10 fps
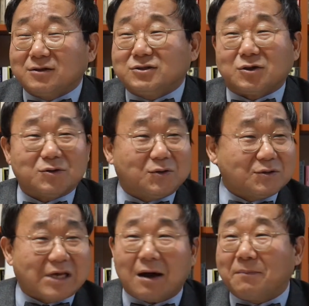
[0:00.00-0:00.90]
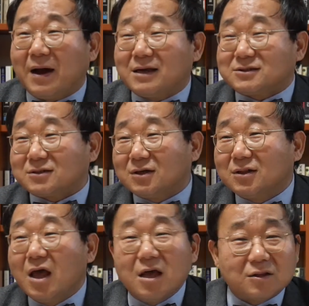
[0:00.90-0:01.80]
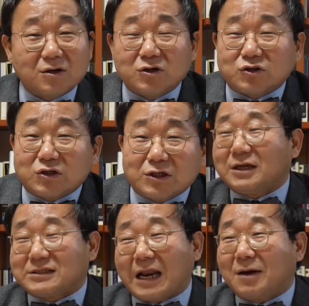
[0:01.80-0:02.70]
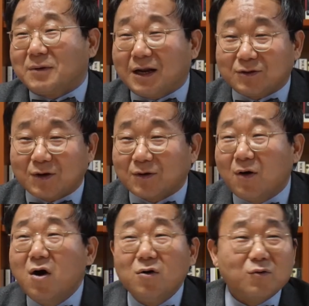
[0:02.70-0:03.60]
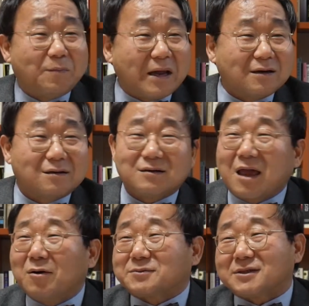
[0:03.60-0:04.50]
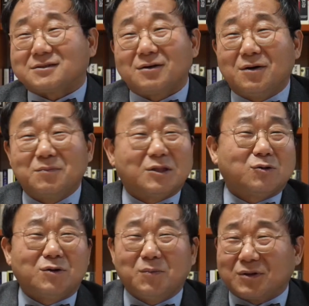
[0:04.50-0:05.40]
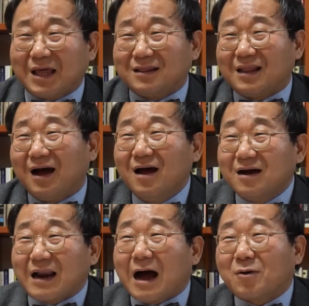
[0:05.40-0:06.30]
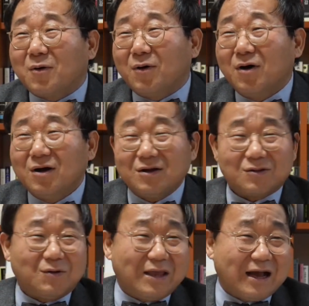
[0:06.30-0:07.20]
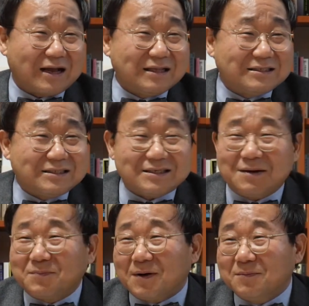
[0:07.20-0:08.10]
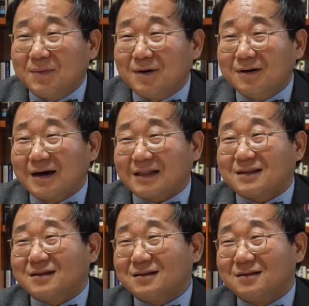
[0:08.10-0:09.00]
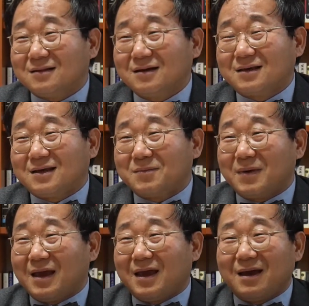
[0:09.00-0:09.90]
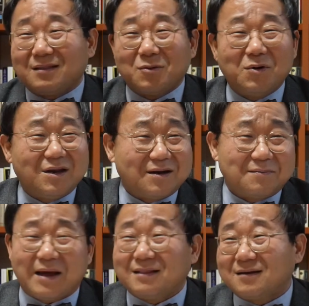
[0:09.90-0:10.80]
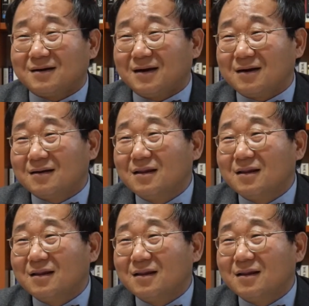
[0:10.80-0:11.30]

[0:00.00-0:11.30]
적어도 좌파에서는 들어주는 사람이라도 있고 우파는 그게 없어서 미투를 못한다라고 또 약간 찌질한 변명 같은 느낌의 논리를 만들어내는